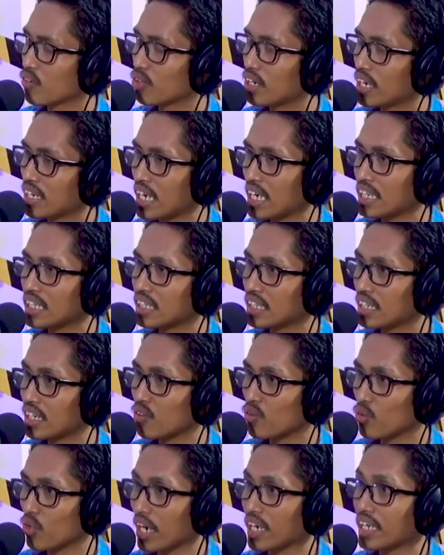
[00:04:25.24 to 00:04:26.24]
eh, sudah
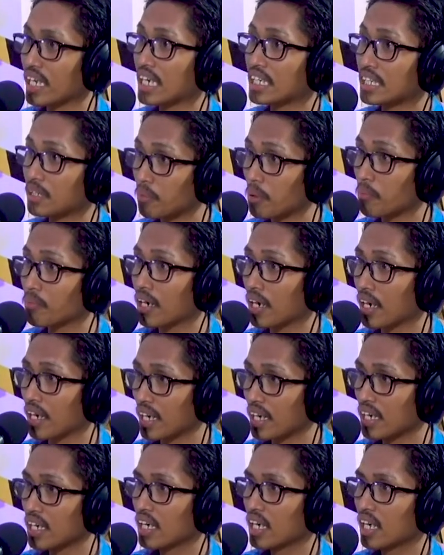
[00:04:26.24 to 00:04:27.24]
nyanyi ya suka nyanyi memang
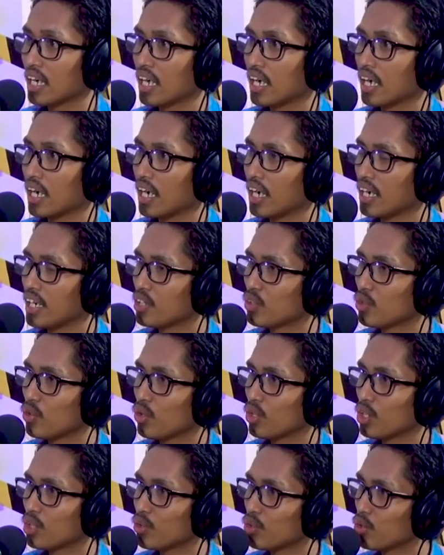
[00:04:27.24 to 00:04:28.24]
ya iya eh,
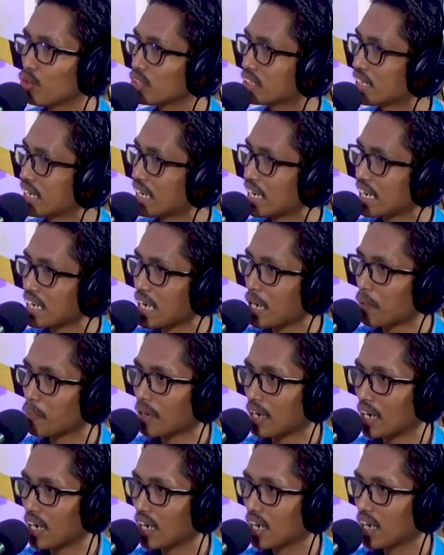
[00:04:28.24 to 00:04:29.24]
itu nyanyi. itu genrenya
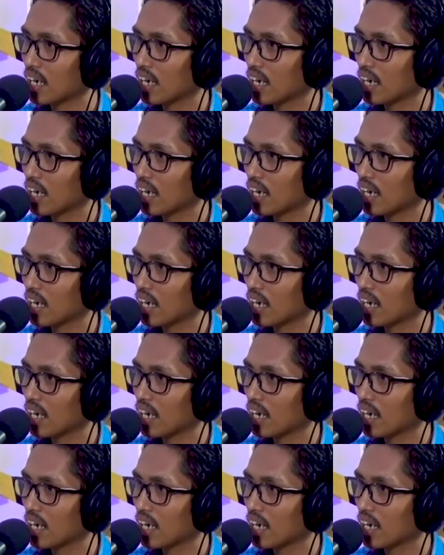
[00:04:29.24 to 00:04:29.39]
apa